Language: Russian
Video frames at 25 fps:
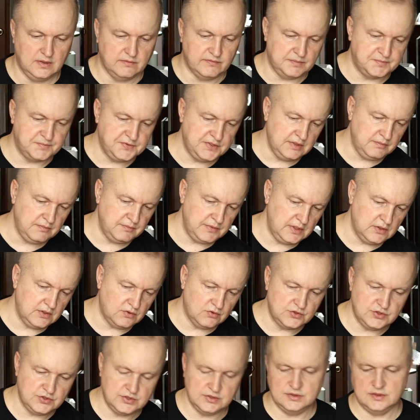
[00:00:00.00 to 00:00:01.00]
Вообще мне
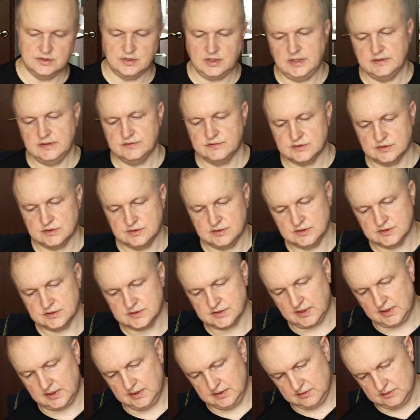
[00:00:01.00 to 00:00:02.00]
очень нравится
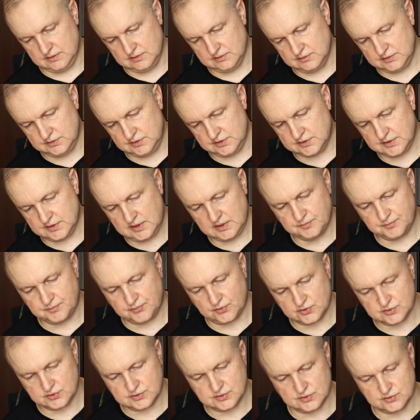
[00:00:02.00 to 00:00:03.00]
дизайн. Дизайн
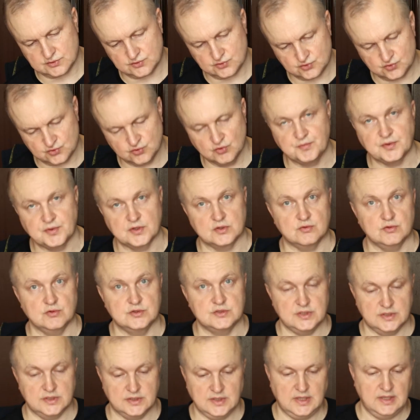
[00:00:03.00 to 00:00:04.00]
просто супер, то
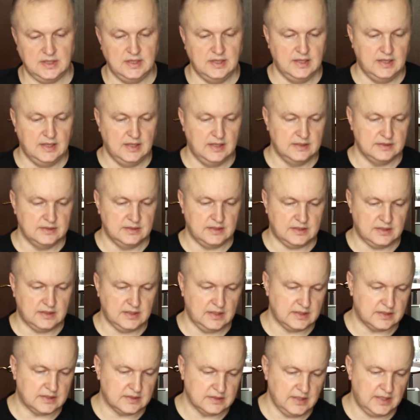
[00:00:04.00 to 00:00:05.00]
есть она
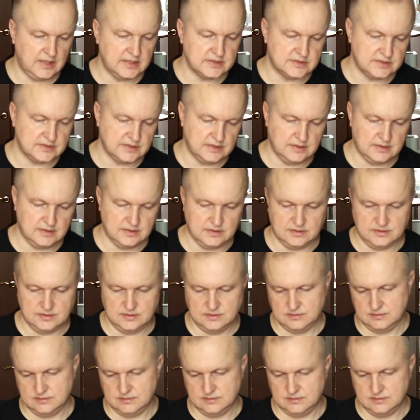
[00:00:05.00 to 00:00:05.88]
такая классная